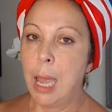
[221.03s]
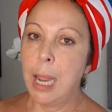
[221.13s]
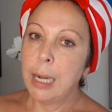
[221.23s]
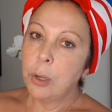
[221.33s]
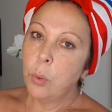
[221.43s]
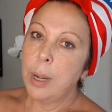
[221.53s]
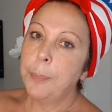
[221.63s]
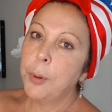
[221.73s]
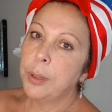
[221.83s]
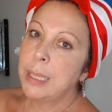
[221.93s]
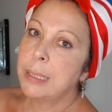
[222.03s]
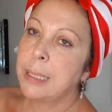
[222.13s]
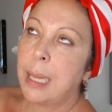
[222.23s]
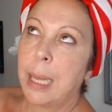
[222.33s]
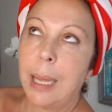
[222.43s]
El cuerpo
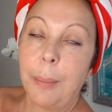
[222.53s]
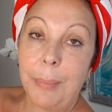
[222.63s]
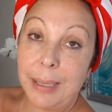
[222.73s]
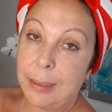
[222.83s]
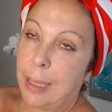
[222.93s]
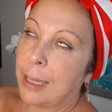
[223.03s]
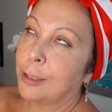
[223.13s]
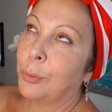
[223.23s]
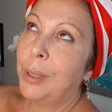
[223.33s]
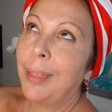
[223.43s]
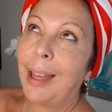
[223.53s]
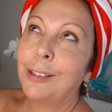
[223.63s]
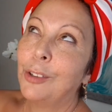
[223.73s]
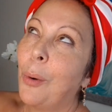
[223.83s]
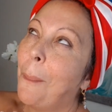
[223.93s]
dice, me estás
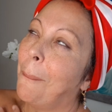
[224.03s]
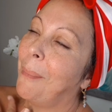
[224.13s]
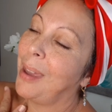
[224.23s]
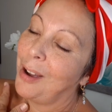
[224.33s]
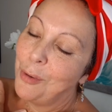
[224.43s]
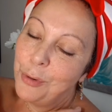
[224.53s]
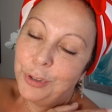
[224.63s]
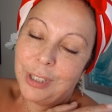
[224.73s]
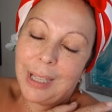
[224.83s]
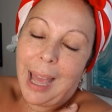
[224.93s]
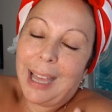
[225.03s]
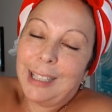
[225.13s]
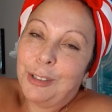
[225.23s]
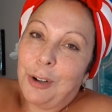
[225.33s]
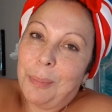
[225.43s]
cuidando, me gusta
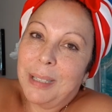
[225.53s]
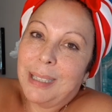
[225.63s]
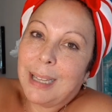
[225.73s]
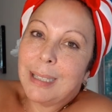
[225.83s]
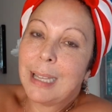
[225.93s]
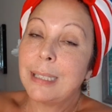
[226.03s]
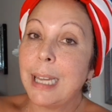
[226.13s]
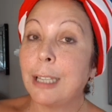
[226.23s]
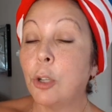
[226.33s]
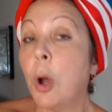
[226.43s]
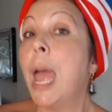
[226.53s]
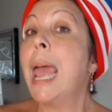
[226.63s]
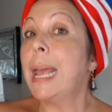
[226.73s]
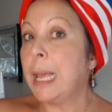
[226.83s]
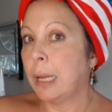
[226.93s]
esto que me estás haciendo
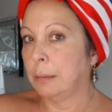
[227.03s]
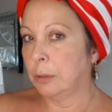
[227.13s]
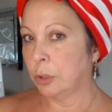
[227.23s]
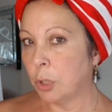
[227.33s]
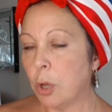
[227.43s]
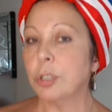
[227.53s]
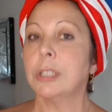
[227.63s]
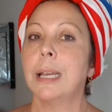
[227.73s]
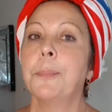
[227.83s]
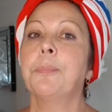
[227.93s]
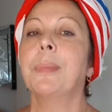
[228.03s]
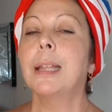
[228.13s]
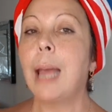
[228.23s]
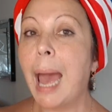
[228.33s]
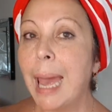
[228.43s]
y entonces
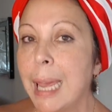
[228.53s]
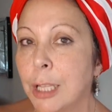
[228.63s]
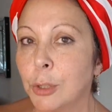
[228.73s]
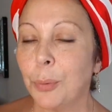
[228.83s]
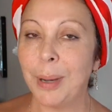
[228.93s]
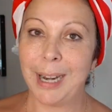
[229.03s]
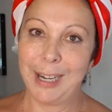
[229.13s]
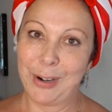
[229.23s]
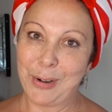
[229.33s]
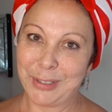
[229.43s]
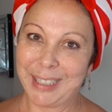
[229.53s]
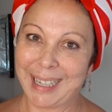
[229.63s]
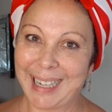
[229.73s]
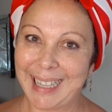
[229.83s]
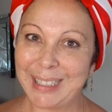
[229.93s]
ahí tú ves los
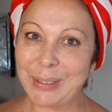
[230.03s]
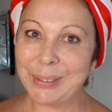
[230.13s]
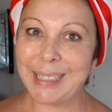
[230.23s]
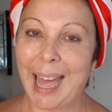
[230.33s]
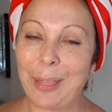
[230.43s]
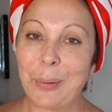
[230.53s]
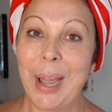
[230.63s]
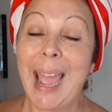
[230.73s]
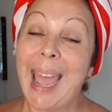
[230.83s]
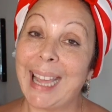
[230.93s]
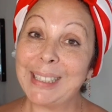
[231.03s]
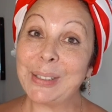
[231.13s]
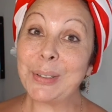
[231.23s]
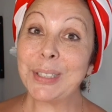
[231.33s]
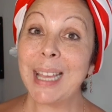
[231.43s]
resultados.
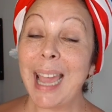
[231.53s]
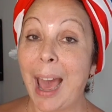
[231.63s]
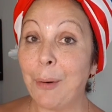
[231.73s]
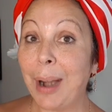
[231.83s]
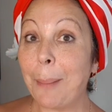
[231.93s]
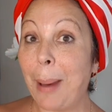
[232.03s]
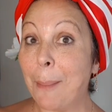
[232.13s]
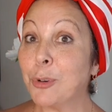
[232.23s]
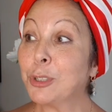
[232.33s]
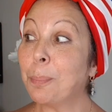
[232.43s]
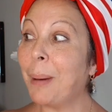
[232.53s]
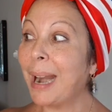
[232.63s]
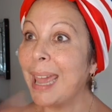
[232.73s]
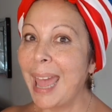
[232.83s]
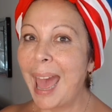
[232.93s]
Entonces ahora vamos
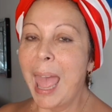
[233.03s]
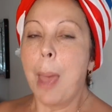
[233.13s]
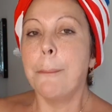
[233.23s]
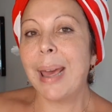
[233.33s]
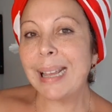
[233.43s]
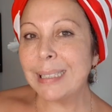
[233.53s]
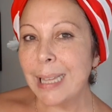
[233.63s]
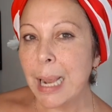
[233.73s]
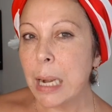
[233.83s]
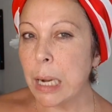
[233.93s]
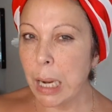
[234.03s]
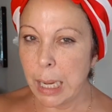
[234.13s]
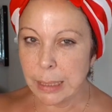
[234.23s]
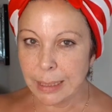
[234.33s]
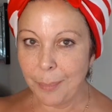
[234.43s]
para allá para hacer
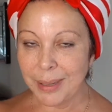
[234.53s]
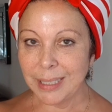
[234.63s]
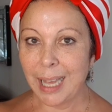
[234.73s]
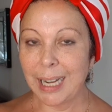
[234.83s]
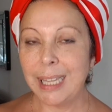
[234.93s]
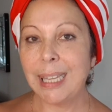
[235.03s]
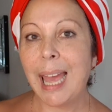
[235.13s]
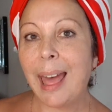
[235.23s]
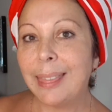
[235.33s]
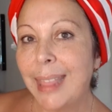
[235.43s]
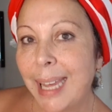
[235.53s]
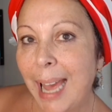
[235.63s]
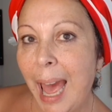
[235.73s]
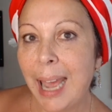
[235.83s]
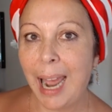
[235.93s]
esta mascarilla de
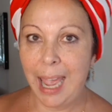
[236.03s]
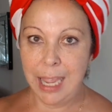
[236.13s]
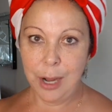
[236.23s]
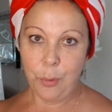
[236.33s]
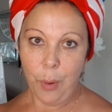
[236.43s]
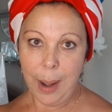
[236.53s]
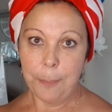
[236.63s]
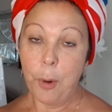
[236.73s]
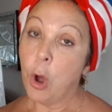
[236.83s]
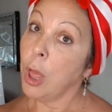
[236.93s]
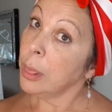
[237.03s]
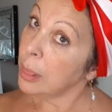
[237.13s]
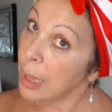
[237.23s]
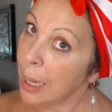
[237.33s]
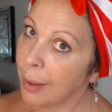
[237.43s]
cara y cuerpo
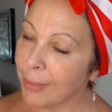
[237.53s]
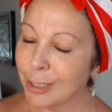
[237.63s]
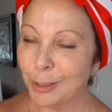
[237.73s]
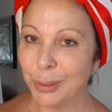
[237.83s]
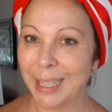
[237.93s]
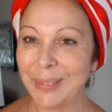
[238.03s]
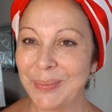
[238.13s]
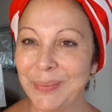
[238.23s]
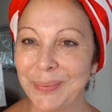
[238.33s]
de la basura.